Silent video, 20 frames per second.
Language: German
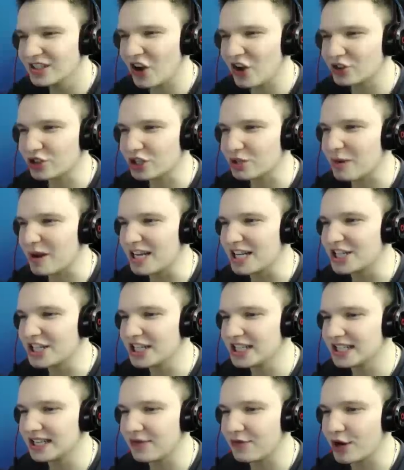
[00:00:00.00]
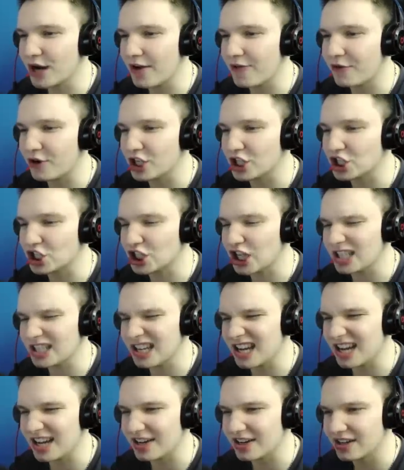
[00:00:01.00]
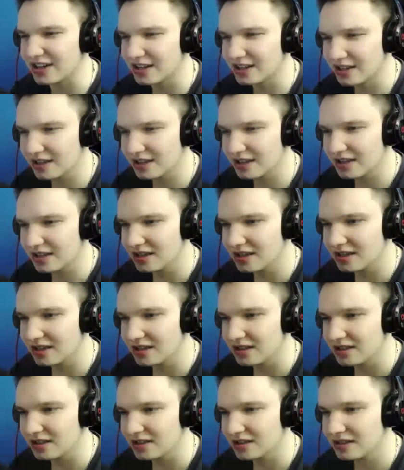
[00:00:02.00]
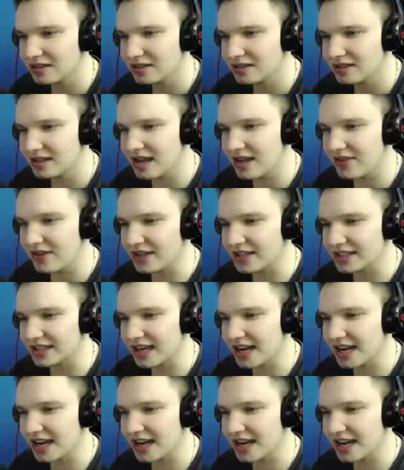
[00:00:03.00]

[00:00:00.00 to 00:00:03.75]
Schaut euch mal diese wundervolle Stadt an. Da will ich